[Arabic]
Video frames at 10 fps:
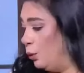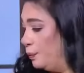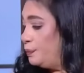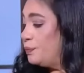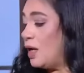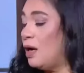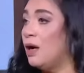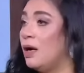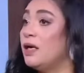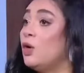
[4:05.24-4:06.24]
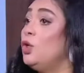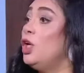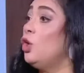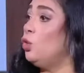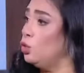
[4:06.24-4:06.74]
أيوة، اه رجل
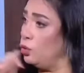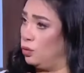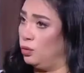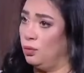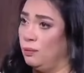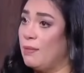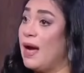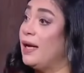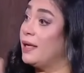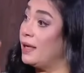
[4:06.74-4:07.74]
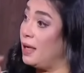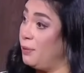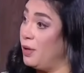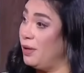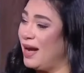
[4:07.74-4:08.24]
الحوت مع
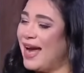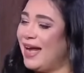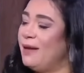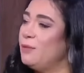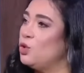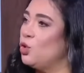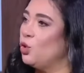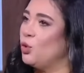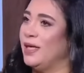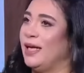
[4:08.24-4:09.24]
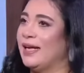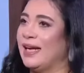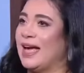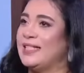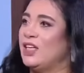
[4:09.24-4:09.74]
الكبر احلى من صغره
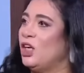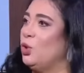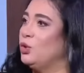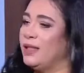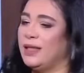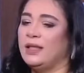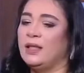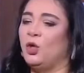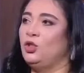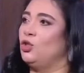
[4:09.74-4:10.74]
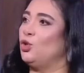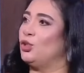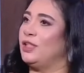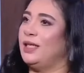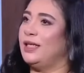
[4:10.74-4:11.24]
يعني عايزين راجل حوت كده يحط
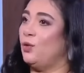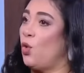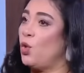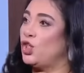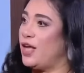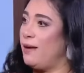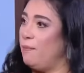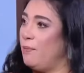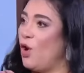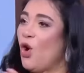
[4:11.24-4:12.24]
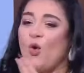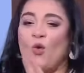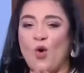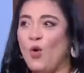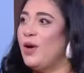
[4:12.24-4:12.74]
صورتين ليه وهو شاب
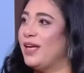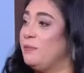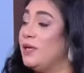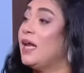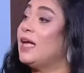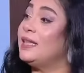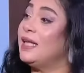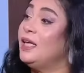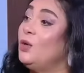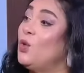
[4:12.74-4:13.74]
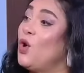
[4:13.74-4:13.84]
وهو كبير هتلاقيه